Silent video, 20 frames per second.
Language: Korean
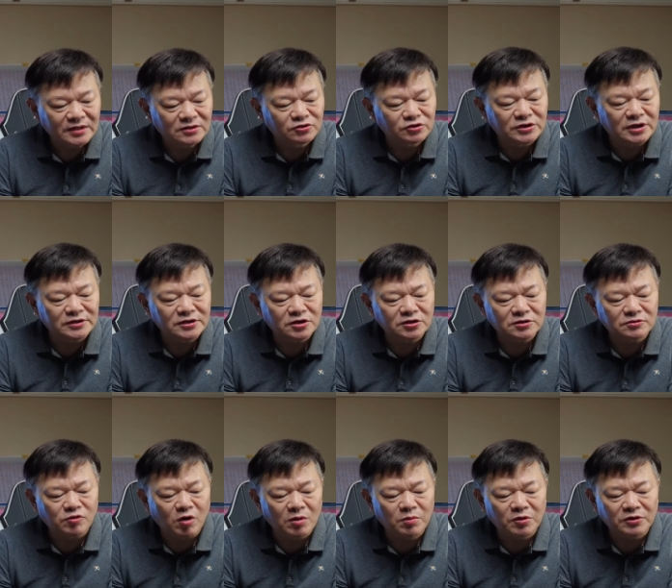
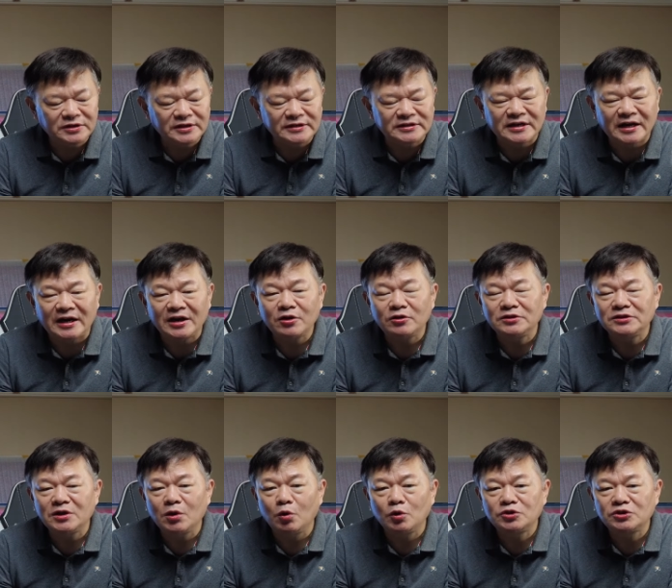주택연금 월복리 이자가
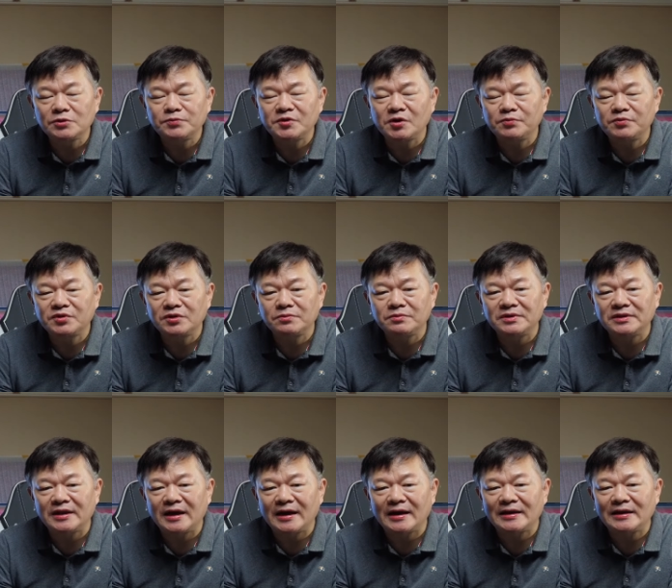현재
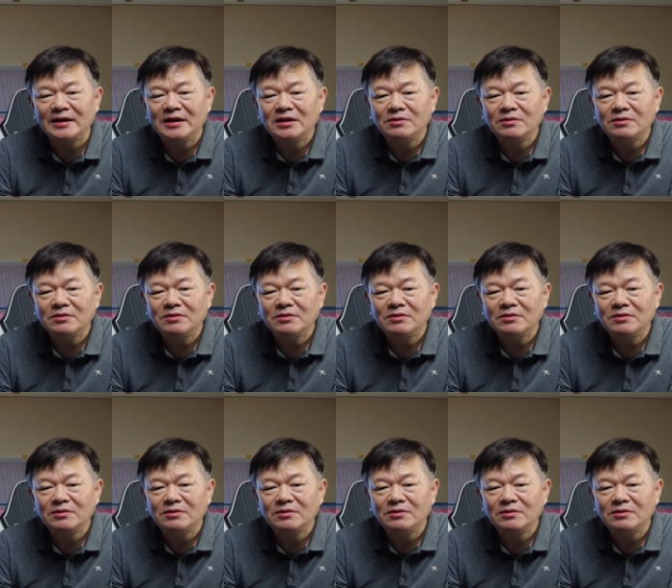5.0%입니다.